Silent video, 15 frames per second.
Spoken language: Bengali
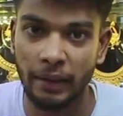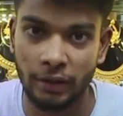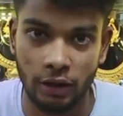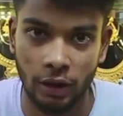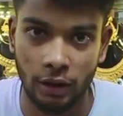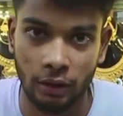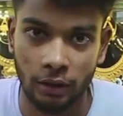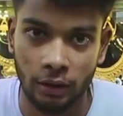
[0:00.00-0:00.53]
মিল্ক
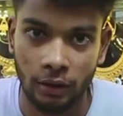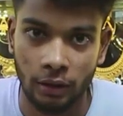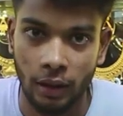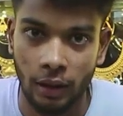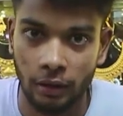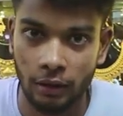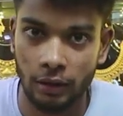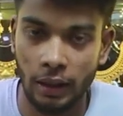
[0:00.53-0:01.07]
শেড
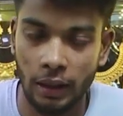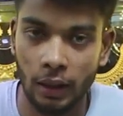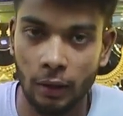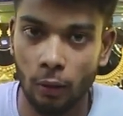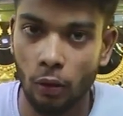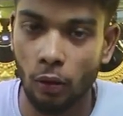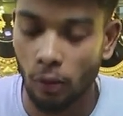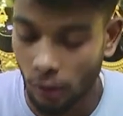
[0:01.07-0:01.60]
আজকে
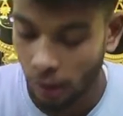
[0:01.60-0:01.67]
দেখাবো